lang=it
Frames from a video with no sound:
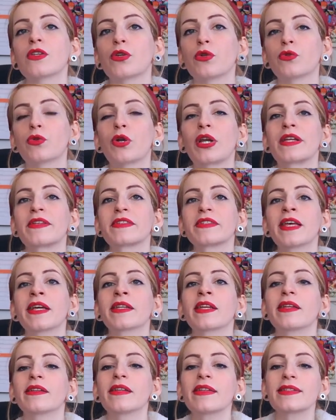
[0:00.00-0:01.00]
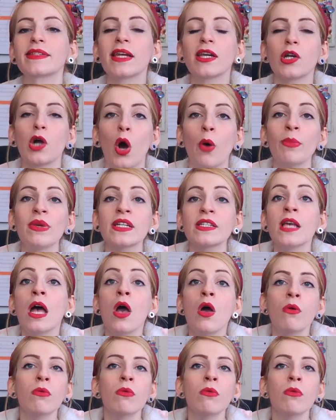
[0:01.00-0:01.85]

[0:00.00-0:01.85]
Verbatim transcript: sotto le insegne di Star Comics,